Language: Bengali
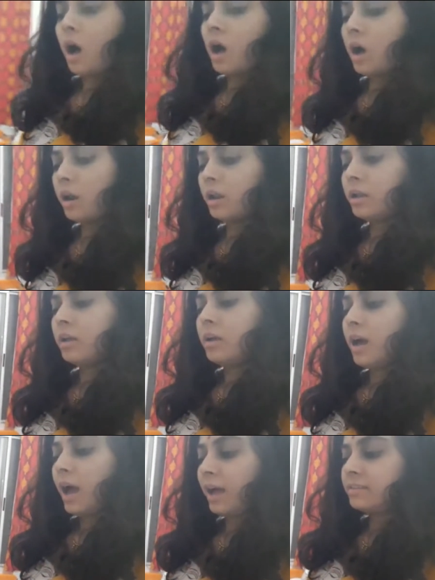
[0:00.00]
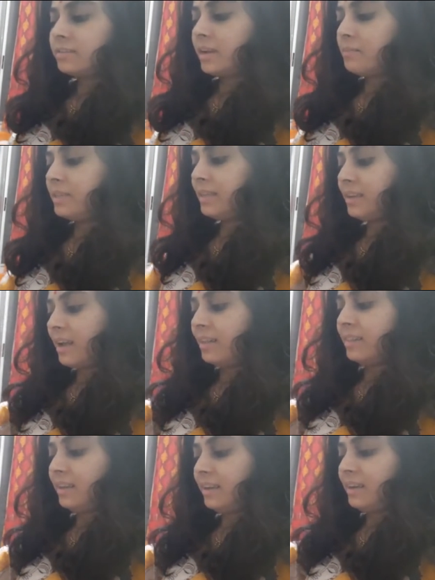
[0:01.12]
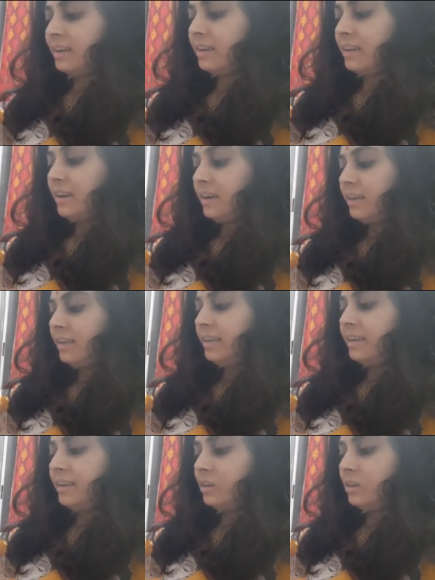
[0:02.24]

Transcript: আর আজকে আমাদের রাতের ডিনার